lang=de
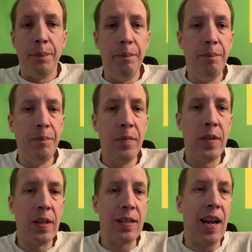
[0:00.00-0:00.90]

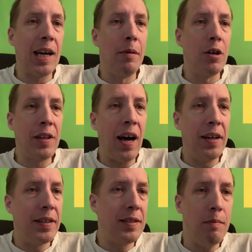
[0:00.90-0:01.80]
Hm, das lag aber auch
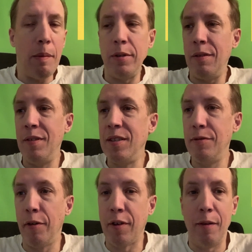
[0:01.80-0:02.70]
daran, dass sie mehr mit
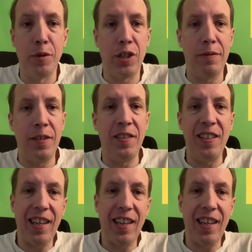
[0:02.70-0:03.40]
Defensivaufgaben beschäftigt sind.